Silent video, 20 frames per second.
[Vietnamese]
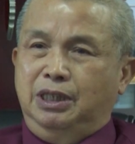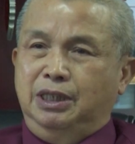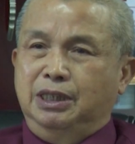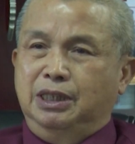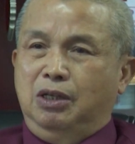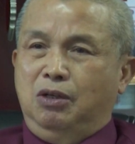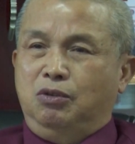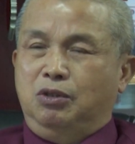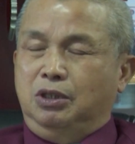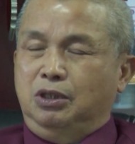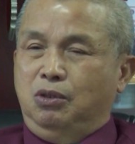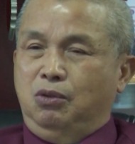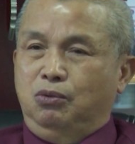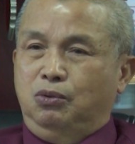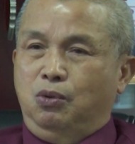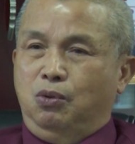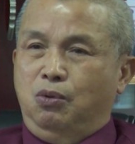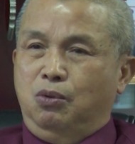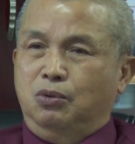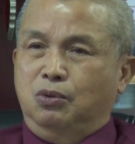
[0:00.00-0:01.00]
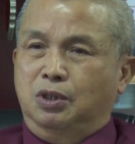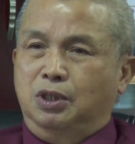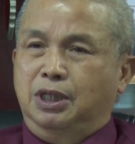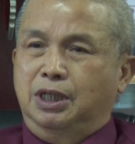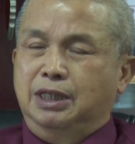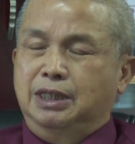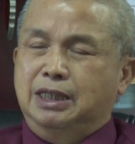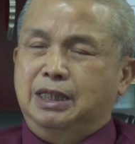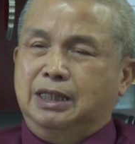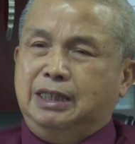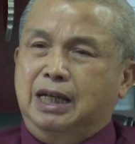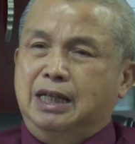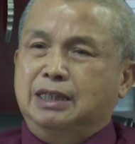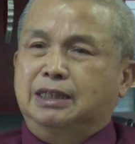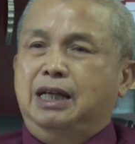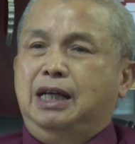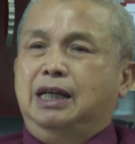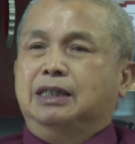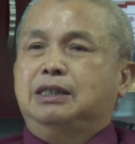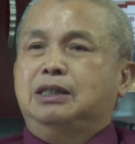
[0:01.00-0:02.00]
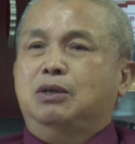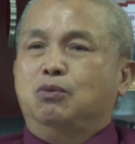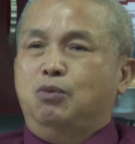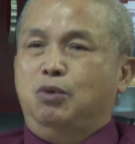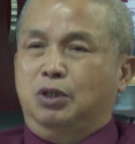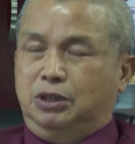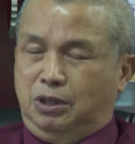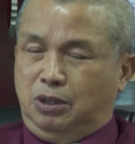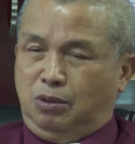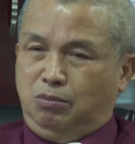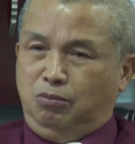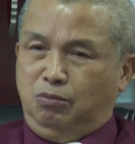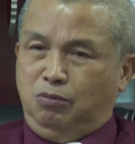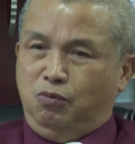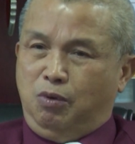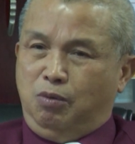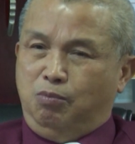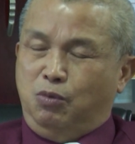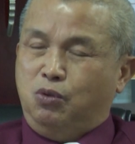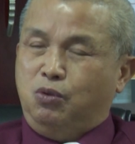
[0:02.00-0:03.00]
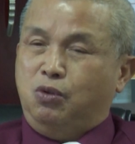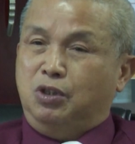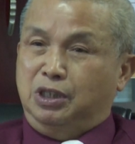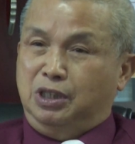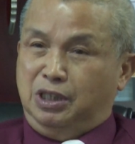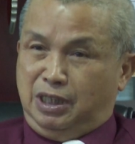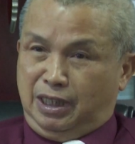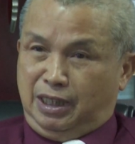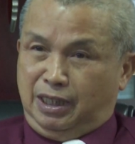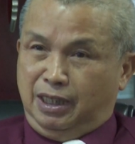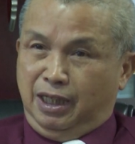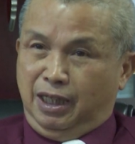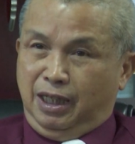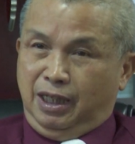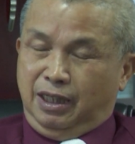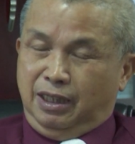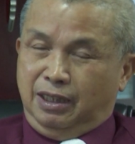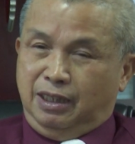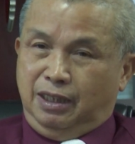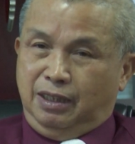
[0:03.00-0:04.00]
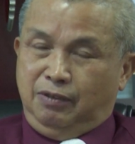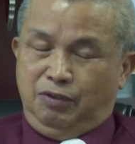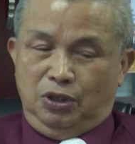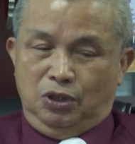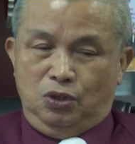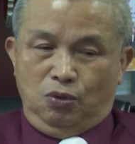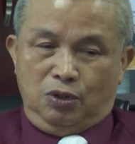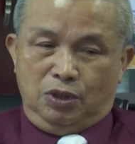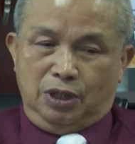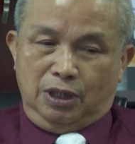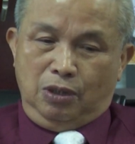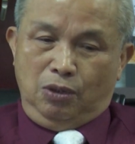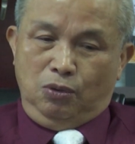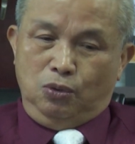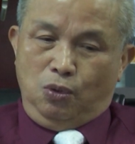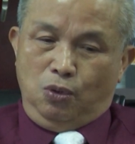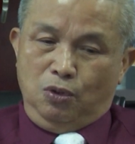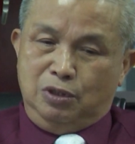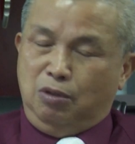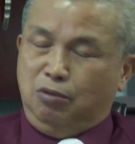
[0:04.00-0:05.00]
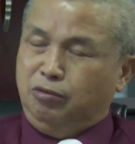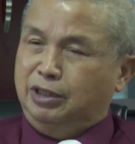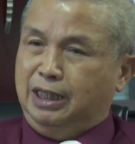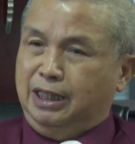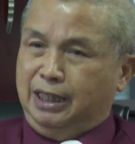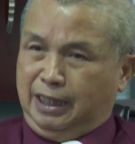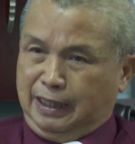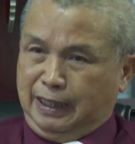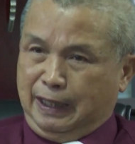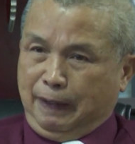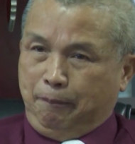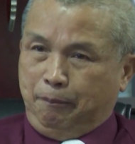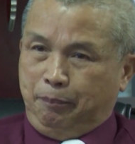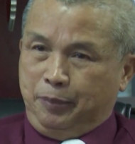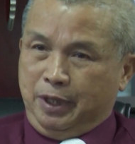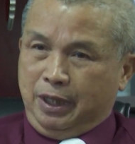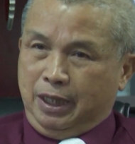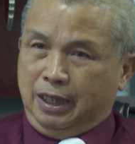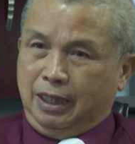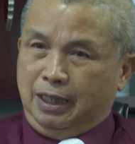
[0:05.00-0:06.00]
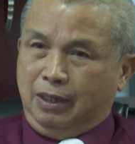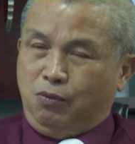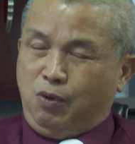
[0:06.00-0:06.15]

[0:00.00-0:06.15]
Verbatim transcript: rất nhiều các yếu tố nó gây ra căng thẳng trong cuộc sống của một con người. Đấy ví dụ các yếu tố trong gia đình, đấy,